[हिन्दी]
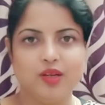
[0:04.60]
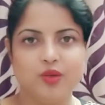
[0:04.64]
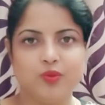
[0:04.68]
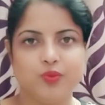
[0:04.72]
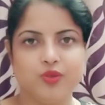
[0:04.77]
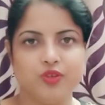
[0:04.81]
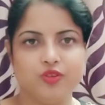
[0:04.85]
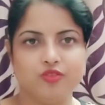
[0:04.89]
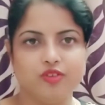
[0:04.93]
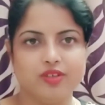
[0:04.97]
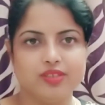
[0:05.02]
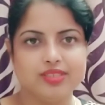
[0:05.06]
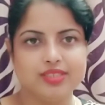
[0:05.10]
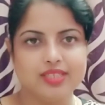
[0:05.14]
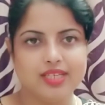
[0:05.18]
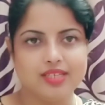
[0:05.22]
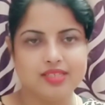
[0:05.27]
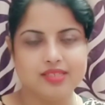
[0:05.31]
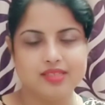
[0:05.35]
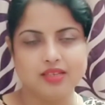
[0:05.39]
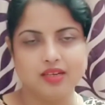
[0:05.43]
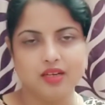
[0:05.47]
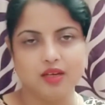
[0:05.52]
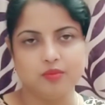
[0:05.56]
हेलो व्यूवर्स
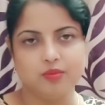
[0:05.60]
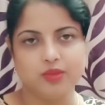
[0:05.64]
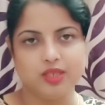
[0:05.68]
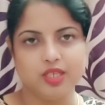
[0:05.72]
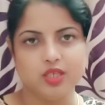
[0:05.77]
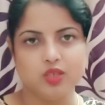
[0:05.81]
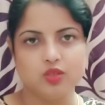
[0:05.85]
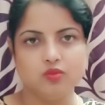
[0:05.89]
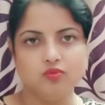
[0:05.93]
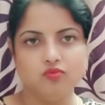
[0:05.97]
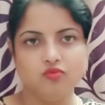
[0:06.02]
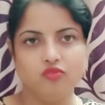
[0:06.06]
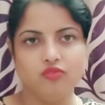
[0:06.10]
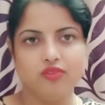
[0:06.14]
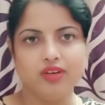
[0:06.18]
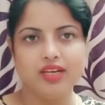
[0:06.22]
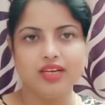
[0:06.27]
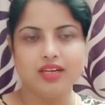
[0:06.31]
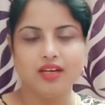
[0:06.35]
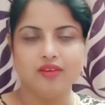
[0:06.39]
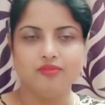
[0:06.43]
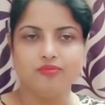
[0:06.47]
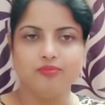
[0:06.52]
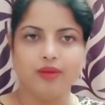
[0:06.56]
अस्सलाम वालेकुम
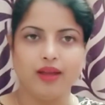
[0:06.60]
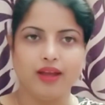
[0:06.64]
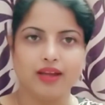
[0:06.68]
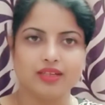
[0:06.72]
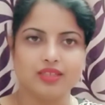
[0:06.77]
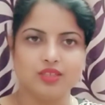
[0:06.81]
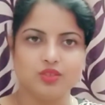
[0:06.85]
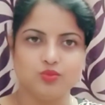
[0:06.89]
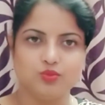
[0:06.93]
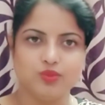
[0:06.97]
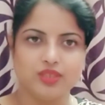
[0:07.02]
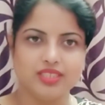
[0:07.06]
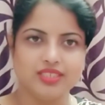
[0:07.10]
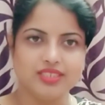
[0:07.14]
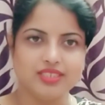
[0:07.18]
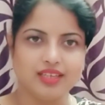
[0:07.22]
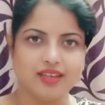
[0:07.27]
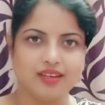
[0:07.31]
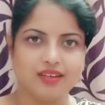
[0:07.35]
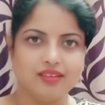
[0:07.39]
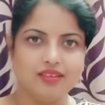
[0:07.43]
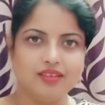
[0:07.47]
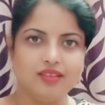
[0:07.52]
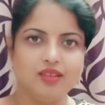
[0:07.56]
वेलकम बैक टू माय
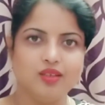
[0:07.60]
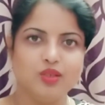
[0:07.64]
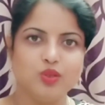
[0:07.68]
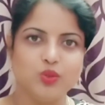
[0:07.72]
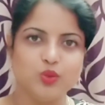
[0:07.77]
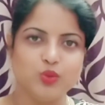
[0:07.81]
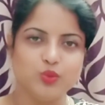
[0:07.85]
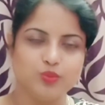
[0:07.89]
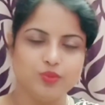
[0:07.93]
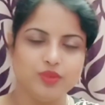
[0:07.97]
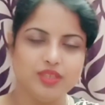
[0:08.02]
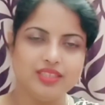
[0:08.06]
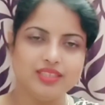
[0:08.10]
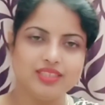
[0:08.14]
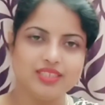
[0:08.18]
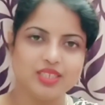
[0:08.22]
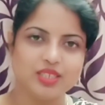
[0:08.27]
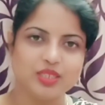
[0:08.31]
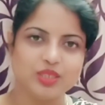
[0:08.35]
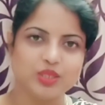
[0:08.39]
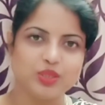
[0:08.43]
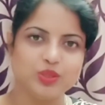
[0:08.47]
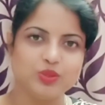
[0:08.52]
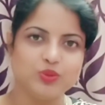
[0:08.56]
चैनल उम्मीद
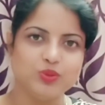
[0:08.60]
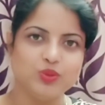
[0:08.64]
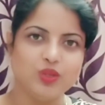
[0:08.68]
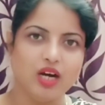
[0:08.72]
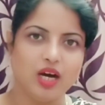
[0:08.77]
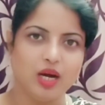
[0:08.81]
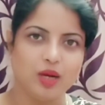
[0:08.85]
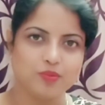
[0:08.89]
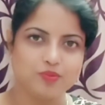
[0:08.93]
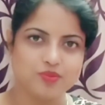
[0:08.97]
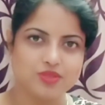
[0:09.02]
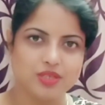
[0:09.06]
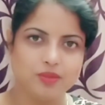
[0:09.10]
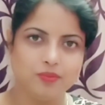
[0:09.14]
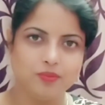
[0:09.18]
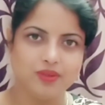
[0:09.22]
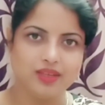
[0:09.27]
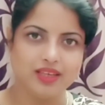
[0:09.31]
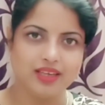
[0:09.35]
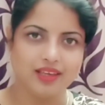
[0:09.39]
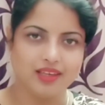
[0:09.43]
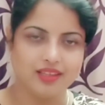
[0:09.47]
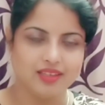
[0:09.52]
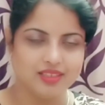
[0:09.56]
करती हूँ आप सब
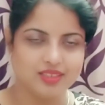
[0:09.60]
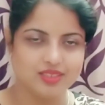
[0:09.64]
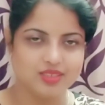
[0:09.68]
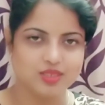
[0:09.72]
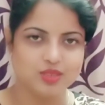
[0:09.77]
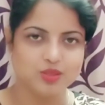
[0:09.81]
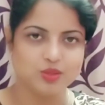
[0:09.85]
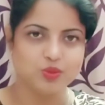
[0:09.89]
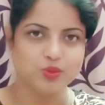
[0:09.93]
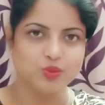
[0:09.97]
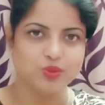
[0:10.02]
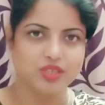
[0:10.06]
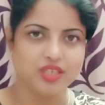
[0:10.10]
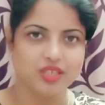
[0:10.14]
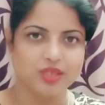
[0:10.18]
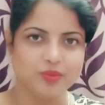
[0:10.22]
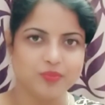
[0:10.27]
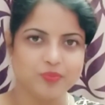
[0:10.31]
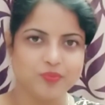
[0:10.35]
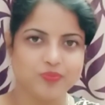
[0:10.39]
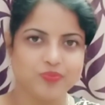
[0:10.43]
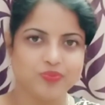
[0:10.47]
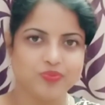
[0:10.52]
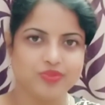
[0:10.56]
खैरियत से होंगे
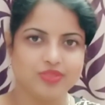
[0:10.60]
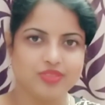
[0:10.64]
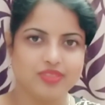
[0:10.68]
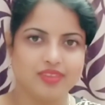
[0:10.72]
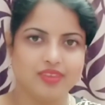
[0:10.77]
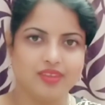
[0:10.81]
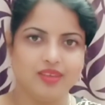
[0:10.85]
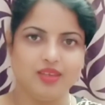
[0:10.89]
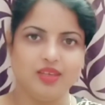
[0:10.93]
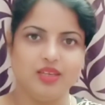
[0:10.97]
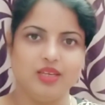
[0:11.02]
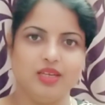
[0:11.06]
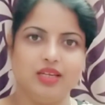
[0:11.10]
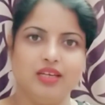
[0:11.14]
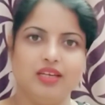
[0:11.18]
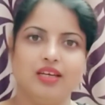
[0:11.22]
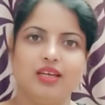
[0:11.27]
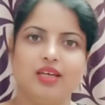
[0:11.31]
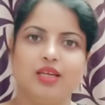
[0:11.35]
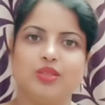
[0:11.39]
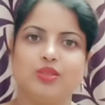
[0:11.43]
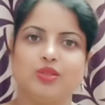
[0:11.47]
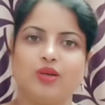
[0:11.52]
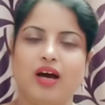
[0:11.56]

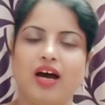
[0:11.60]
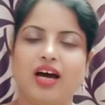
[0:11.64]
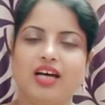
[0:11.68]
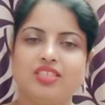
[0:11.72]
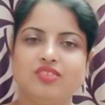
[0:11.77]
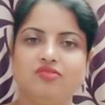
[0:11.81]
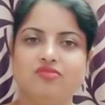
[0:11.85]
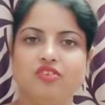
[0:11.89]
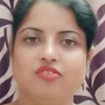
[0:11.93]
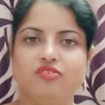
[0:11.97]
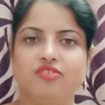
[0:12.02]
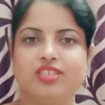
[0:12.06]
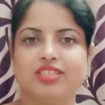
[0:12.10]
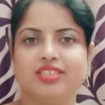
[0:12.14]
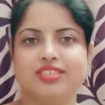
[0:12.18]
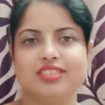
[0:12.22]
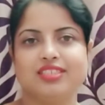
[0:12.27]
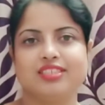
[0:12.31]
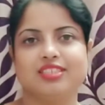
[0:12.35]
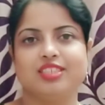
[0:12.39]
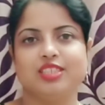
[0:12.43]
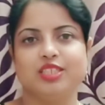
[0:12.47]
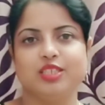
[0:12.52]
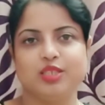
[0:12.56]
तो आज मैं फिर
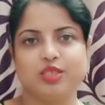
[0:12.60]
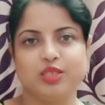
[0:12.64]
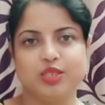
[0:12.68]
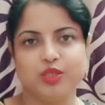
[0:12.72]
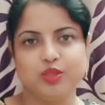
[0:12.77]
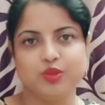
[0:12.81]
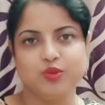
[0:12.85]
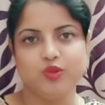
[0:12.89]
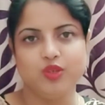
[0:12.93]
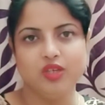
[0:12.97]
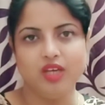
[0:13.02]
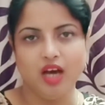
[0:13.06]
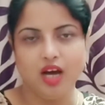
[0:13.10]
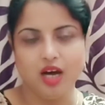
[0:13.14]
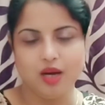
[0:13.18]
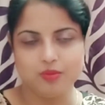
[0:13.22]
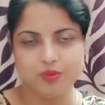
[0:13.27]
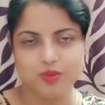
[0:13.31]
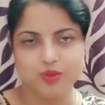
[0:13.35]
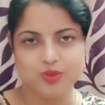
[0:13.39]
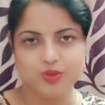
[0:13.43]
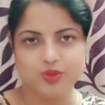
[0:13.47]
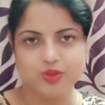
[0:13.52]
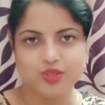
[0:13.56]
से शेयर करूँगी
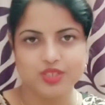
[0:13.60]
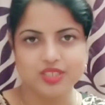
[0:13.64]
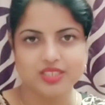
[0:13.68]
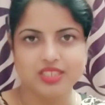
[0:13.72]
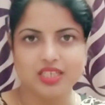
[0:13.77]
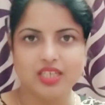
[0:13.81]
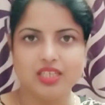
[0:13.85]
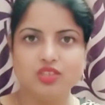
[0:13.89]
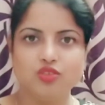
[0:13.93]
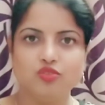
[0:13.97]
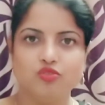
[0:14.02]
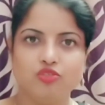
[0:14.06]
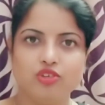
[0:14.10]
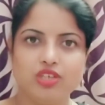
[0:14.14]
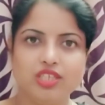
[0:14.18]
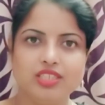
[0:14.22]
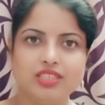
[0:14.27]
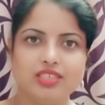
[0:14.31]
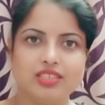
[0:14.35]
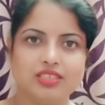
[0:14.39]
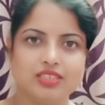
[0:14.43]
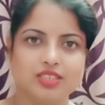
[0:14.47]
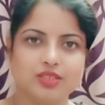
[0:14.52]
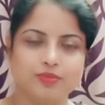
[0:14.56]
आप लोगों के साथ
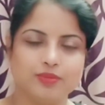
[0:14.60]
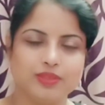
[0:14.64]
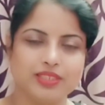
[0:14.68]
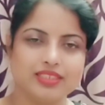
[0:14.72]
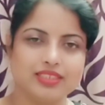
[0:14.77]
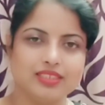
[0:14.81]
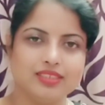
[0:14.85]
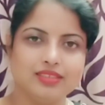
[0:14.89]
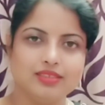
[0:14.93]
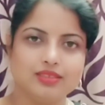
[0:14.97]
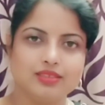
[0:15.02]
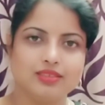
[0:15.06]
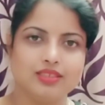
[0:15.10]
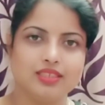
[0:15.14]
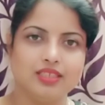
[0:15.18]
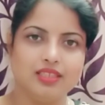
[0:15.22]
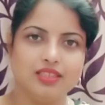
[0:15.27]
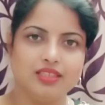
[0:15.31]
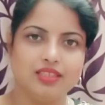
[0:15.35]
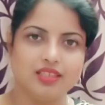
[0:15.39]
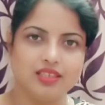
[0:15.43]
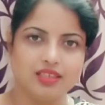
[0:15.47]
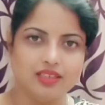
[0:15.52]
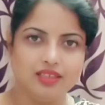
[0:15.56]
विंटर स्पेशल
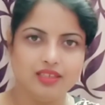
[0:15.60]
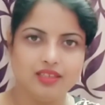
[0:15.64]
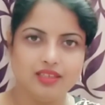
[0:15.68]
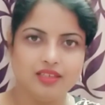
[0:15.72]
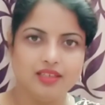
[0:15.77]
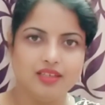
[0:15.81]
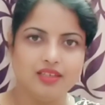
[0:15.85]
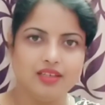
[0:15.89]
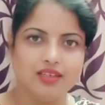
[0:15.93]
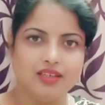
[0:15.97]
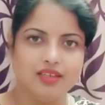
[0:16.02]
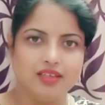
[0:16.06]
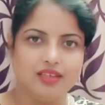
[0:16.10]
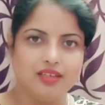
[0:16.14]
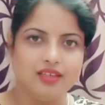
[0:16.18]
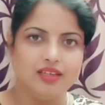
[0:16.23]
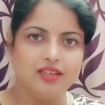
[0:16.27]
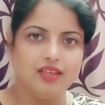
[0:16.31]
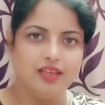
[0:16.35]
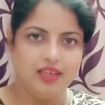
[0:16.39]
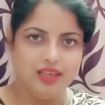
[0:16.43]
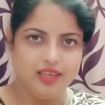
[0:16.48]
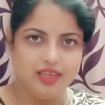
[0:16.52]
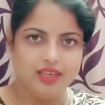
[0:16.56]
स्किन
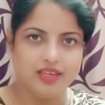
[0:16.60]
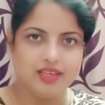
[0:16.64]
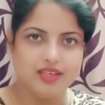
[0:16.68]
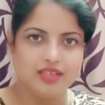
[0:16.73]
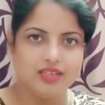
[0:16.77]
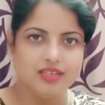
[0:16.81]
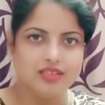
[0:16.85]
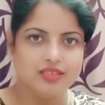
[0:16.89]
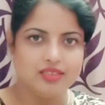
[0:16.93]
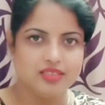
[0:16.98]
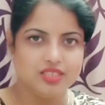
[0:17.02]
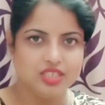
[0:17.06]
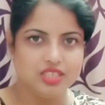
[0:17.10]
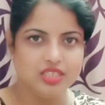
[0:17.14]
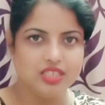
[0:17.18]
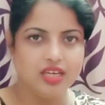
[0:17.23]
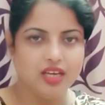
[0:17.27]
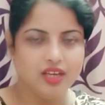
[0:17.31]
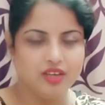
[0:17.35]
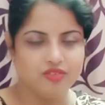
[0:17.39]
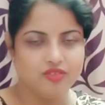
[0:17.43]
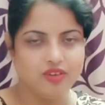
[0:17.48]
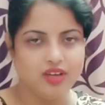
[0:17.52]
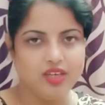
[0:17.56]
केयर एक
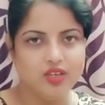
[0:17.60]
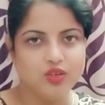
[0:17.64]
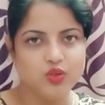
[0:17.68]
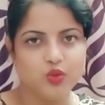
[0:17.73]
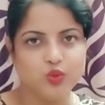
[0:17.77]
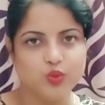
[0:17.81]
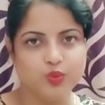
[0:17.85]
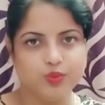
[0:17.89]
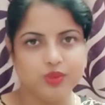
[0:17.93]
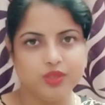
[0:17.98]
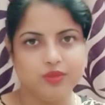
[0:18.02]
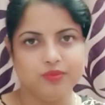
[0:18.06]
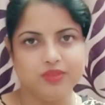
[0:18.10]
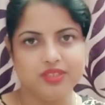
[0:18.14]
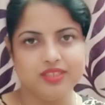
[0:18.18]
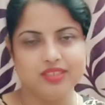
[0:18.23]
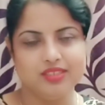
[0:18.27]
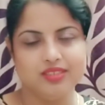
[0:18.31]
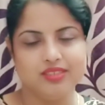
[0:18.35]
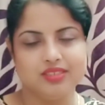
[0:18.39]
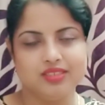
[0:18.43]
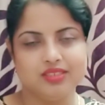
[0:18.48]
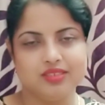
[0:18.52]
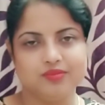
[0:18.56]
डीआईवाई होम
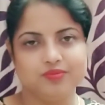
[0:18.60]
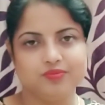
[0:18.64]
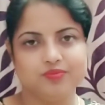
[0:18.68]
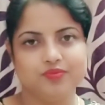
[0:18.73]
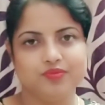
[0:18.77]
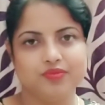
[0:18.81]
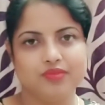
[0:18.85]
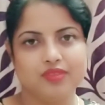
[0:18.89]
रेमेडीज